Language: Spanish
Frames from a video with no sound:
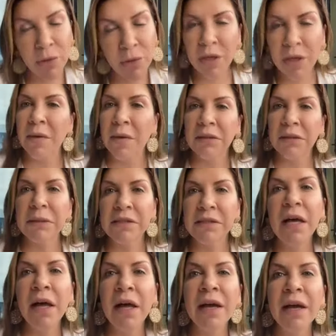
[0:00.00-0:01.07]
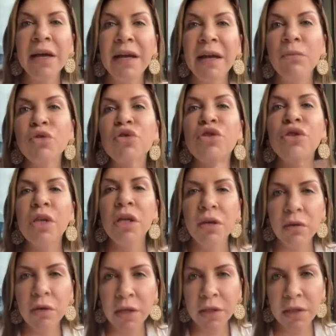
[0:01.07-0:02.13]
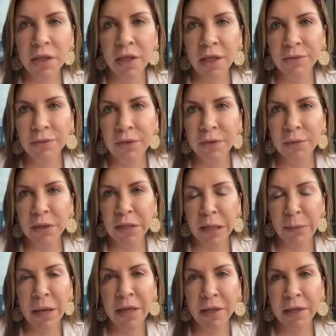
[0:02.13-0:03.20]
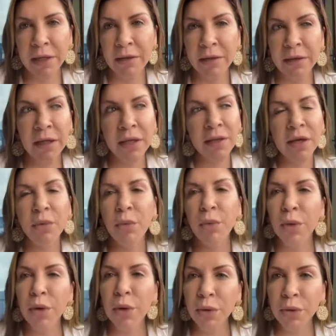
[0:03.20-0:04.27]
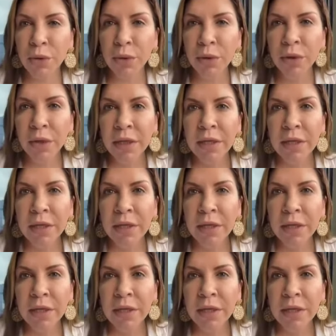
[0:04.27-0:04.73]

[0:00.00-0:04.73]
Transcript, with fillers: porque la vez pasada éramos cinco candidatos de Cundinamarca que entre uno y otro